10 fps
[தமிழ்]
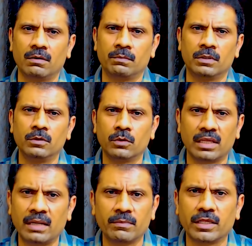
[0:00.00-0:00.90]
நூறு
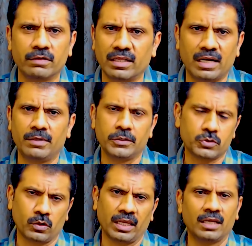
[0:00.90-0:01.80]
கிராமுக்கு இருபது கிராம் நீங்கள்
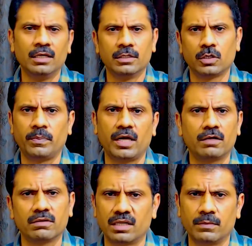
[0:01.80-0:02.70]
சொன்னீங்க ஸோ அப்போ அறுபது
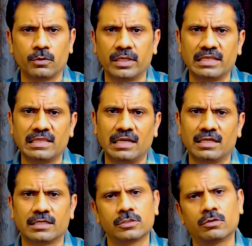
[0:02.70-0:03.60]
கிராம் ப்ரோட்டீன் இதுலேருந்து
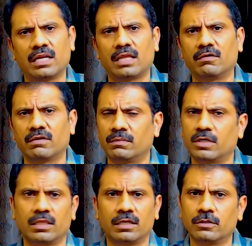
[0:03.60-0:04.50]
கிடச்சிடும் இல்லை அறுபது கிராம்
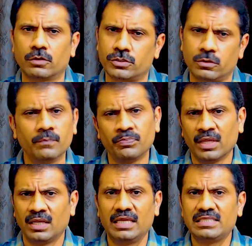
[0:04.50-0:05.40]
அதுலேருந்து கிடச்சிடும்
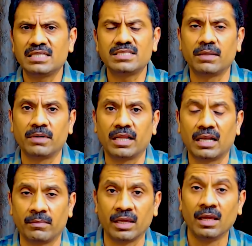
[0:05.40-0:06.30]
ஈஸியாக சரி
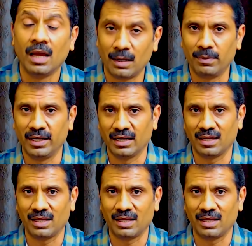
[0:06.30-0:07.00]
பண்ணிக்கலாமே அப்படின்னா